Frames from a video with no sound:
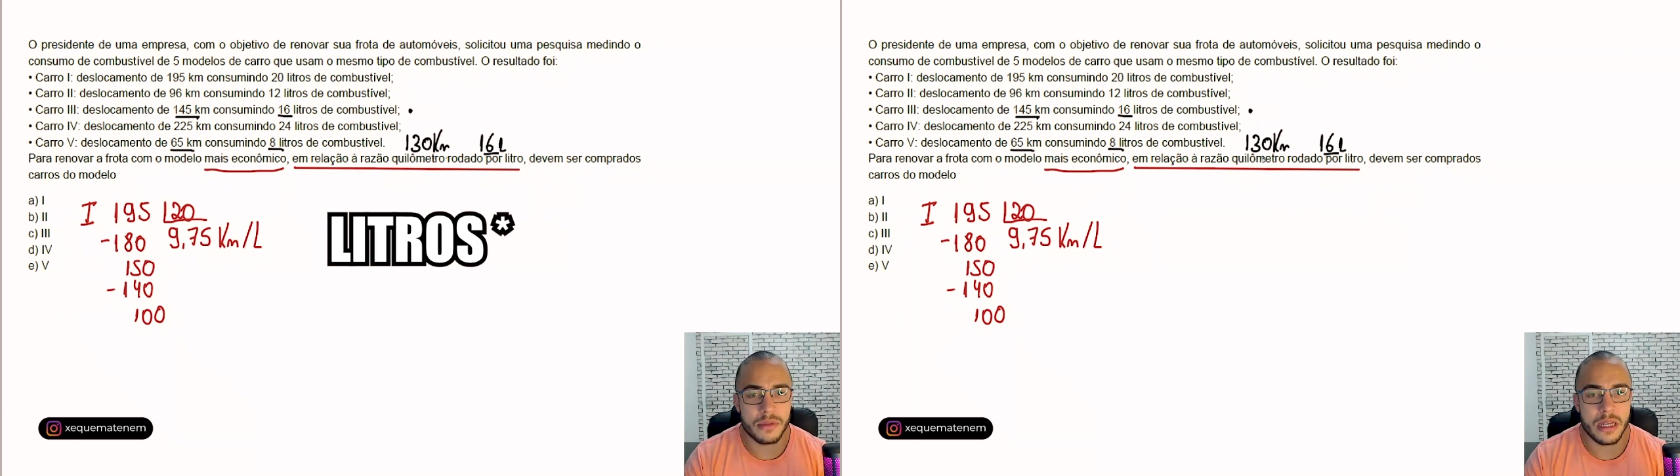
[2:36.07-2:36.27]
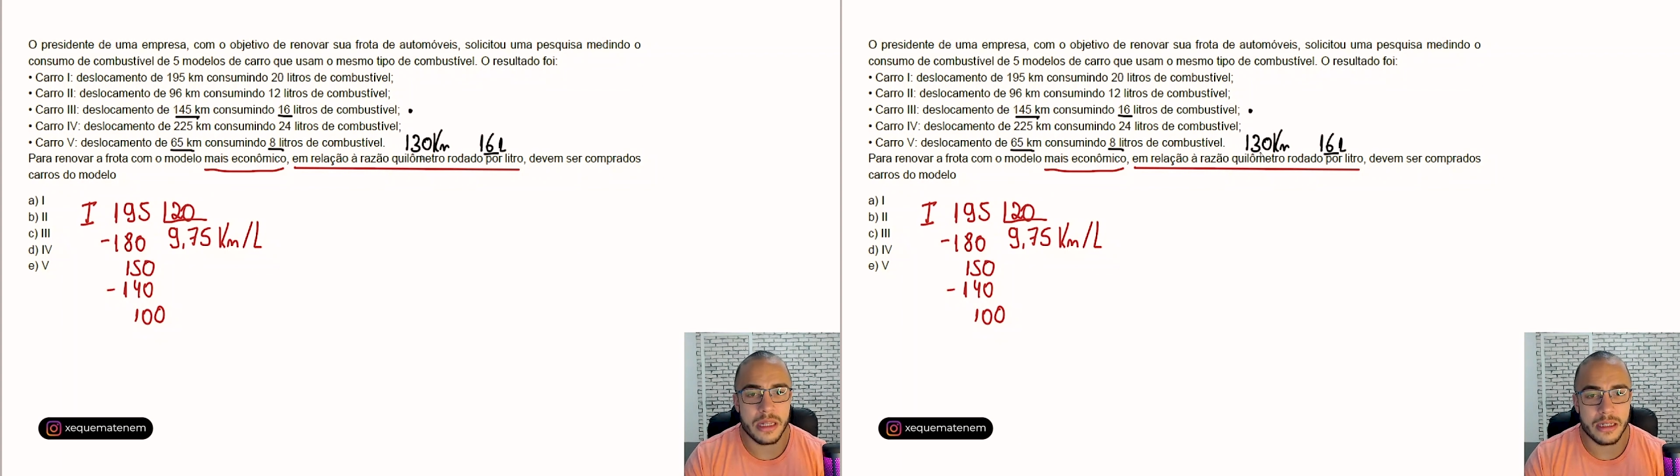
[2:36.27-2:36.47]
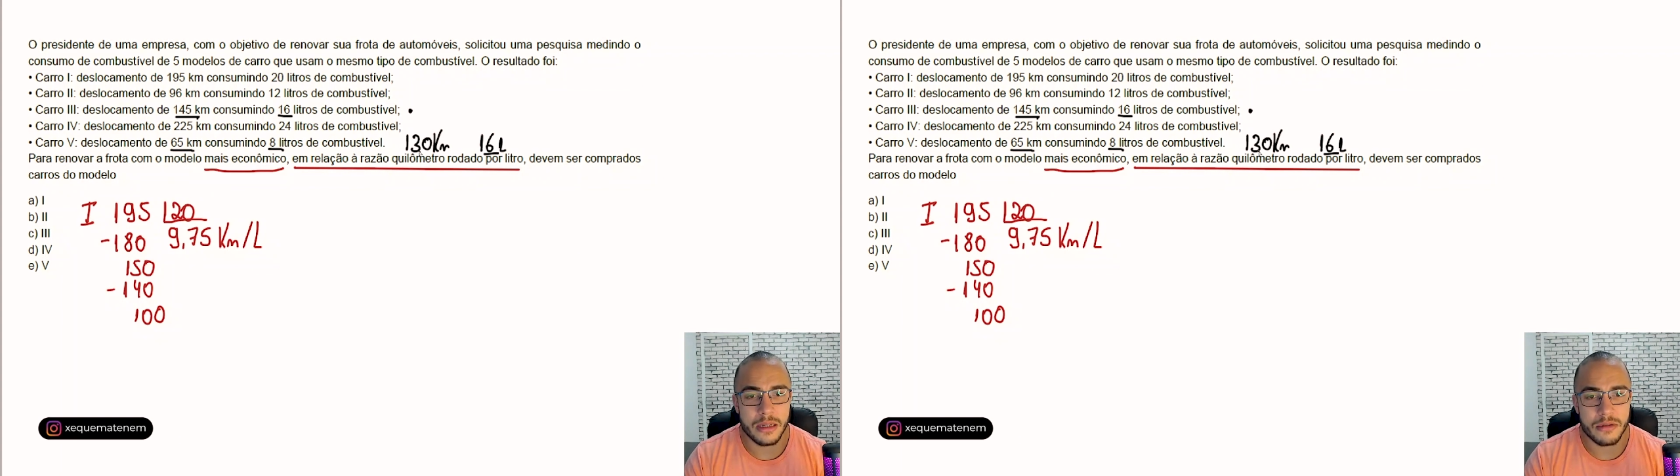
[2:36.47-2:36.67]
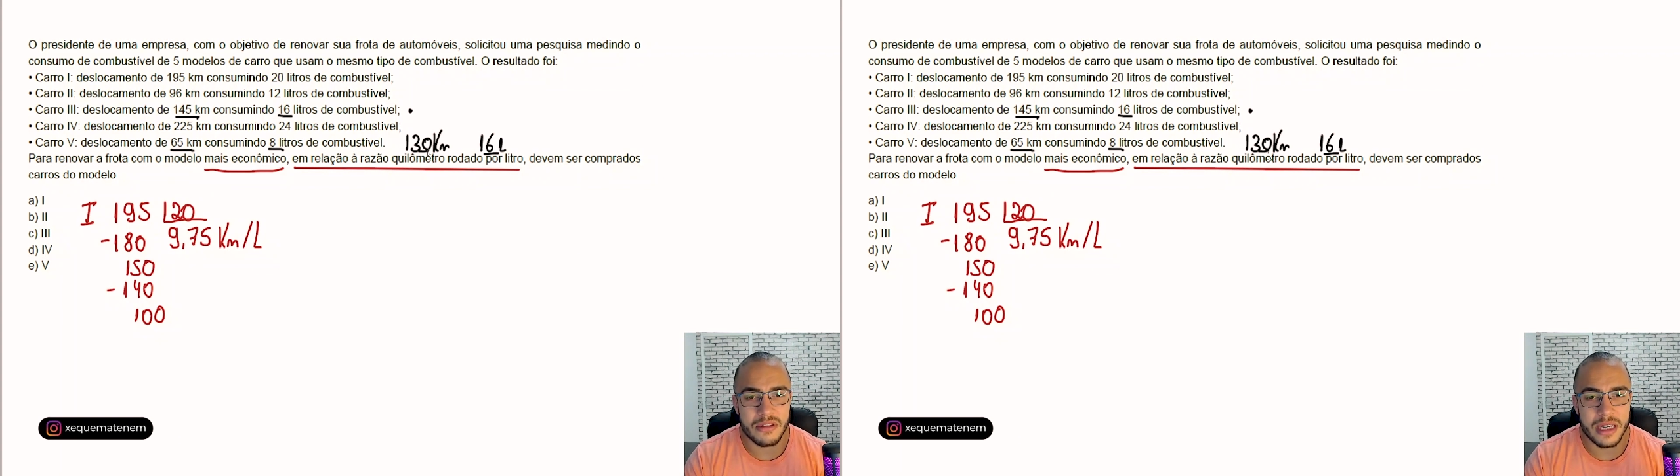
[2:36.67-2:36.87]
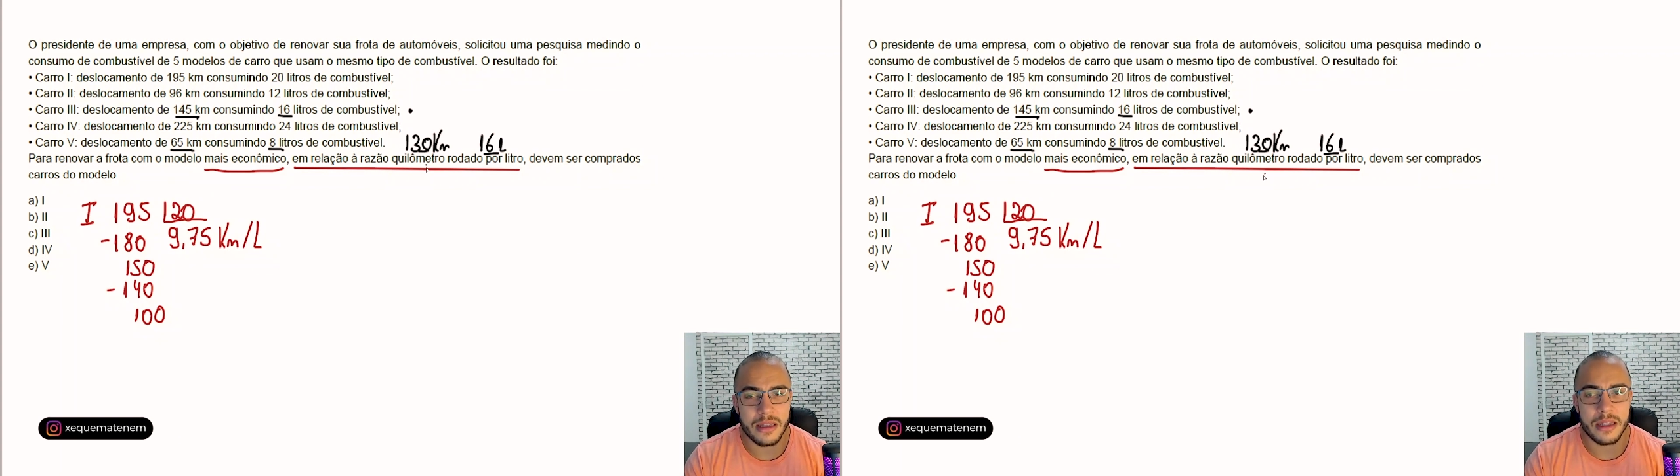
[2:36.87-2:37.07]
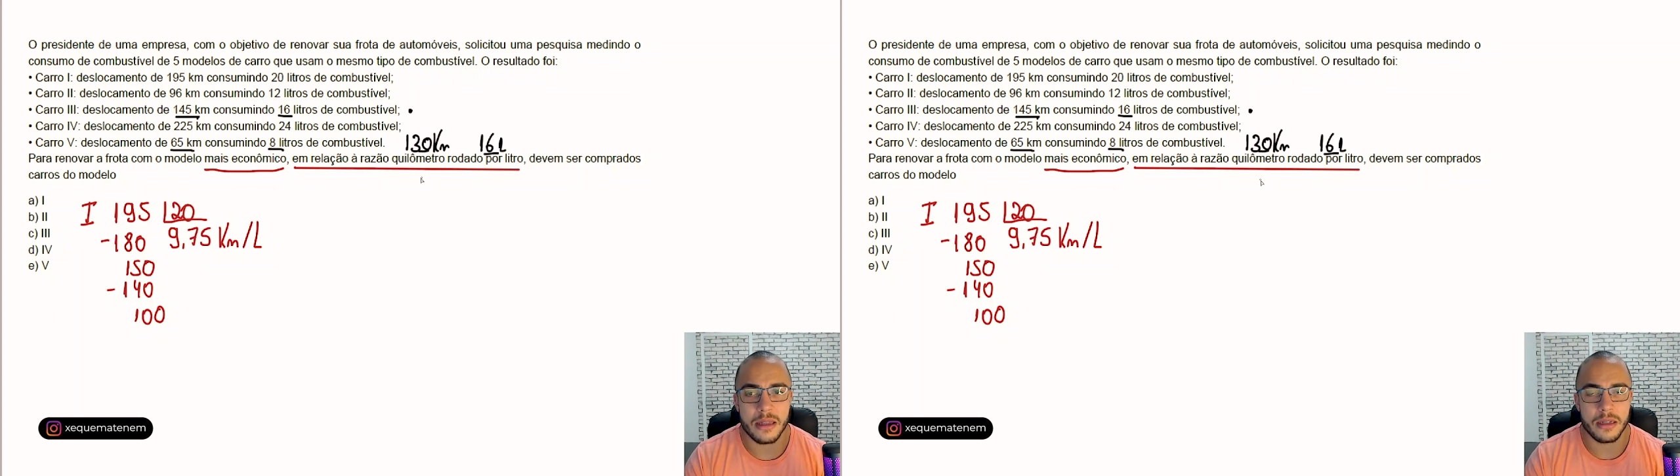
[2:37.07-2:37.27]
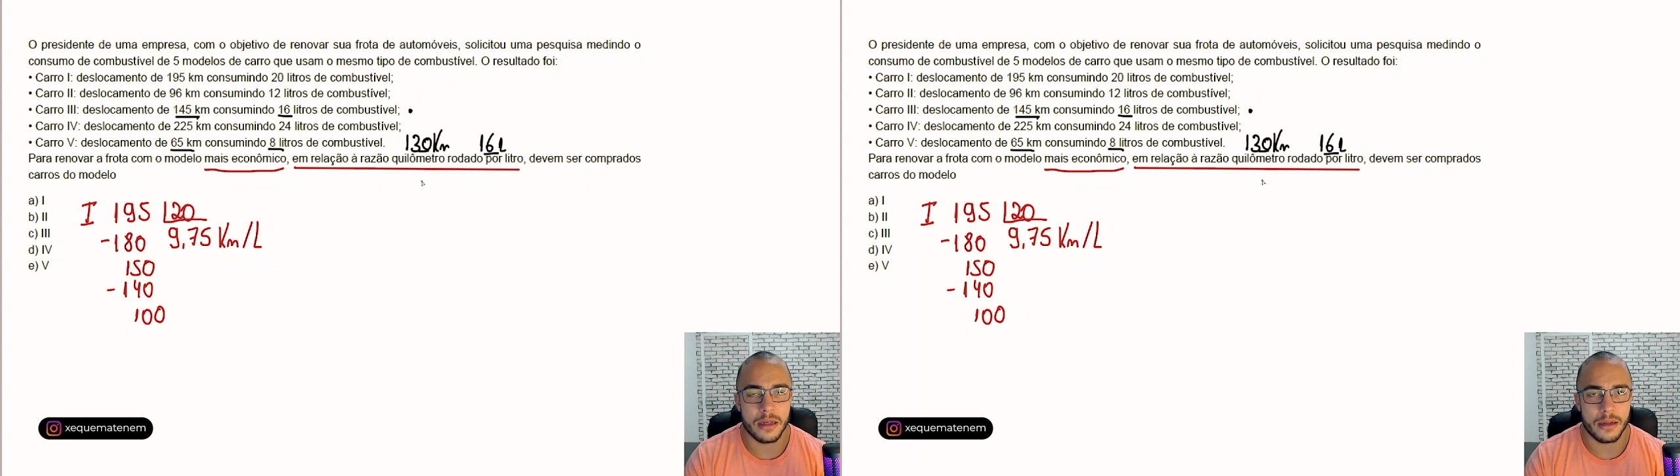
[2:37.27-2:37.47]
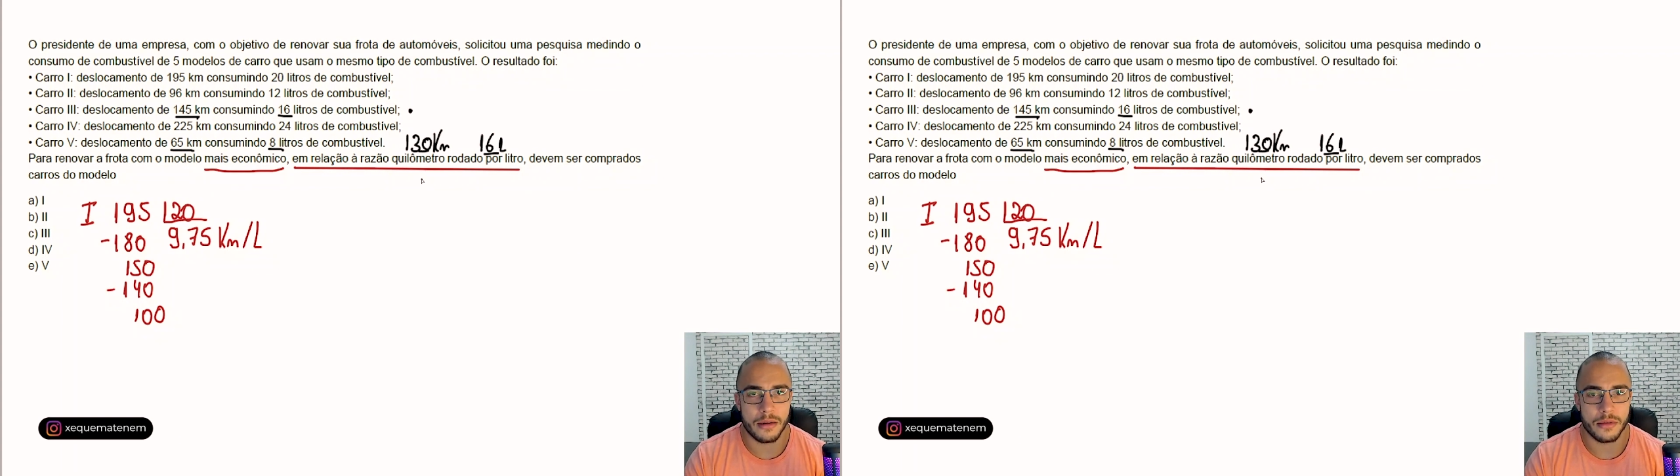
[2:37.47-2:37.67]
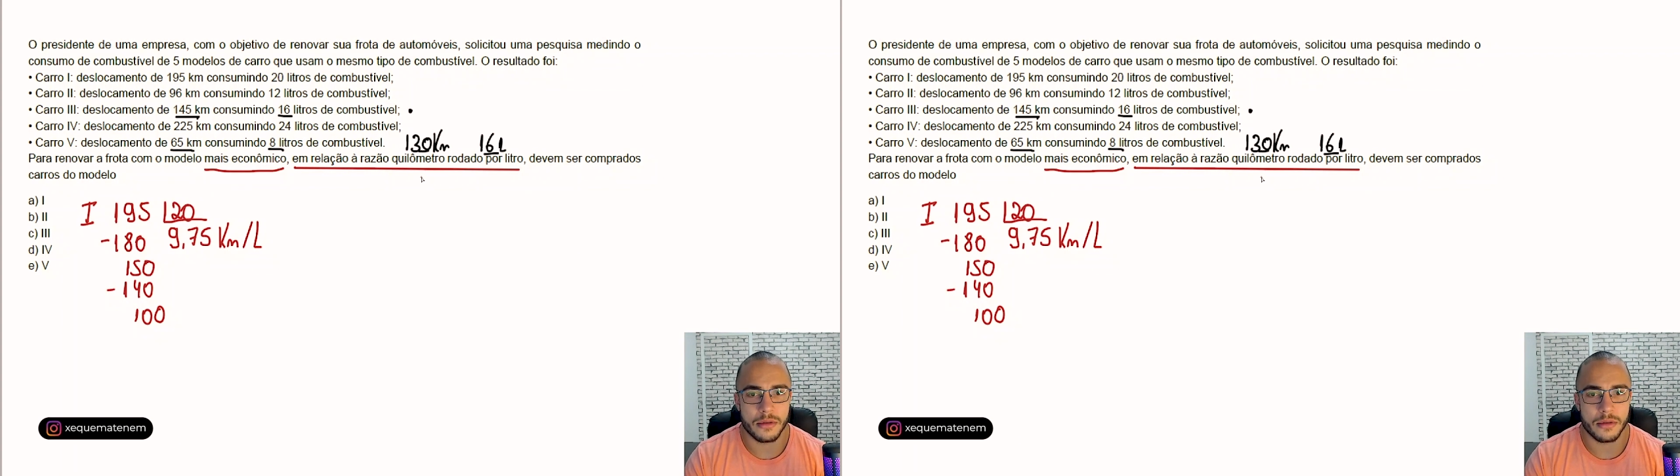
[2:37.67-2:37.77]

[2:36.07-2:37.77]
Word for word: ele está andando 130 km.